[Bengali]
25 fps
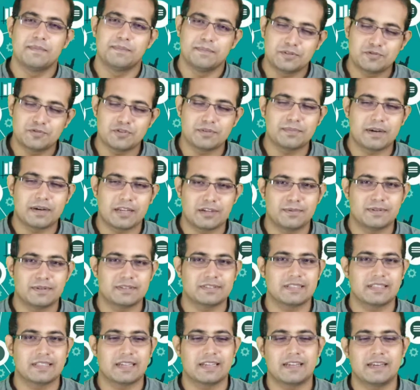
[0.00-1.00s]
ভীষণ
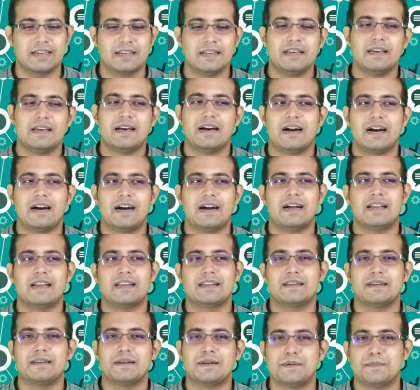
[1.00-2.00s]
ভালোবাসে তারা আর
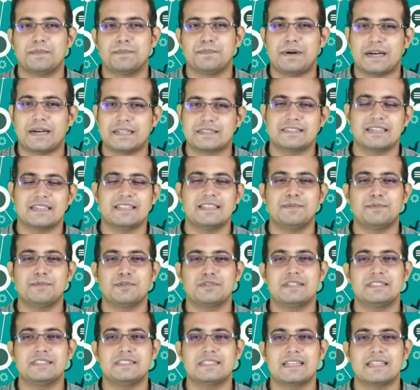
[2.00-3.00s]
বাচ্চাদের
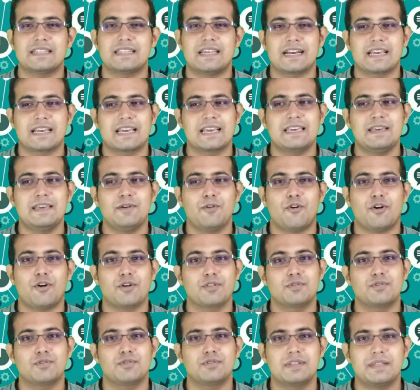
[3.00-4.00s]
মধ্যে যেটা থাকে কি
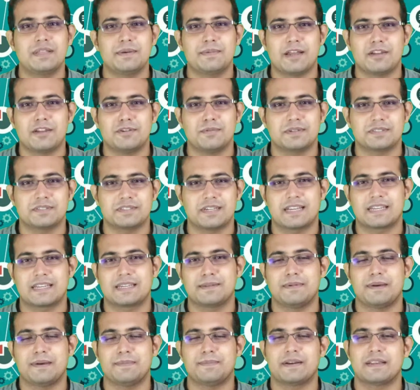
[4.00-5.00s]
অন্তর দিয়ে ভালোবাসার
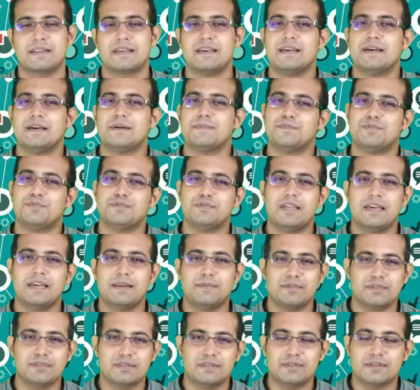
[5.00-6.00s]
একটা ব্যাপার বুধের
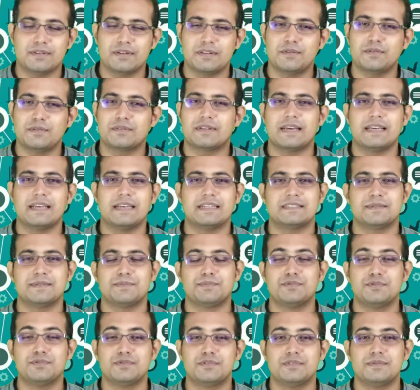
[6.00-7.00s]
মধ্যেও কিন্তু তাই আছে
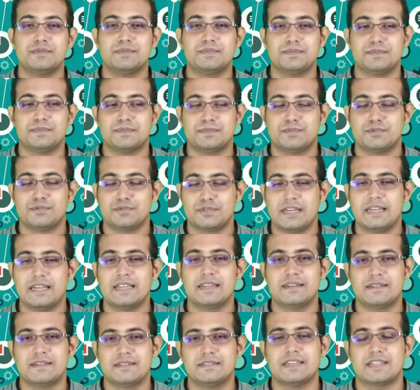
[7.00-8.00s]
বুধ বুধের
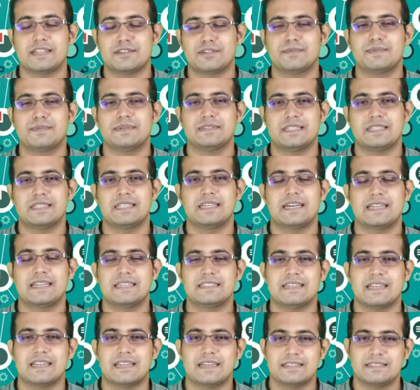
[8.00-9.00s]
জাতক উপজাতিকারা
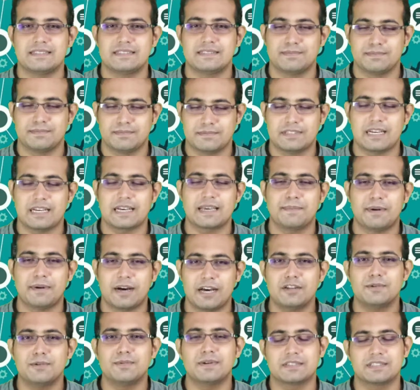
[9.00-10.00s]
যারা যাকে
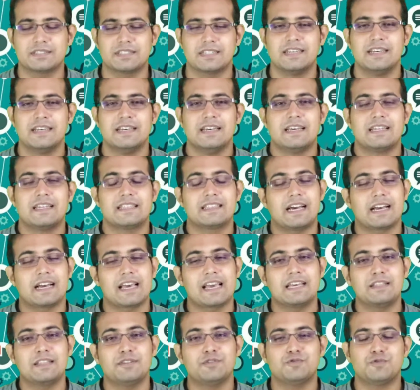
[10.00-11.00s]
ভালোবাসে
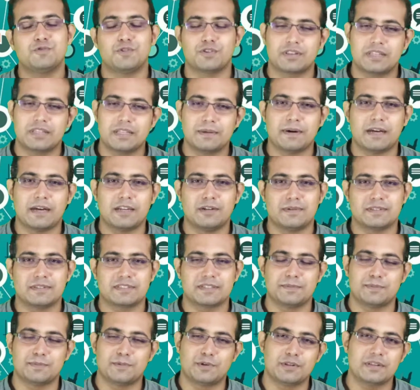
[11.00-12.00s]
তাকে কিন্তু সত্যিই
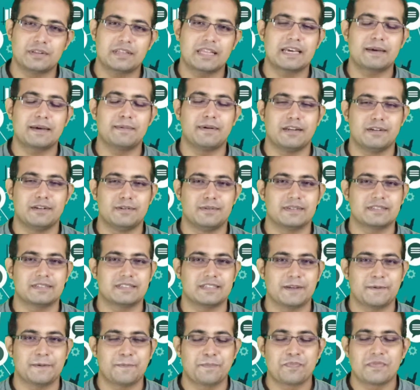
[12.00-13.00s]
ভালোবাসে মন থেকে
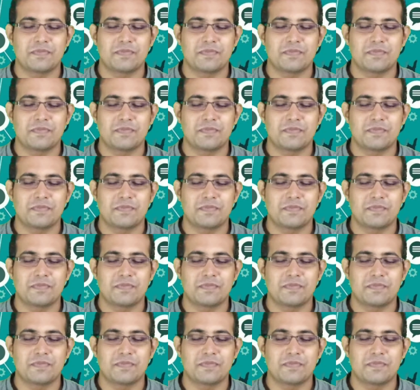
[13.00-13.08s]
ভালোবাসে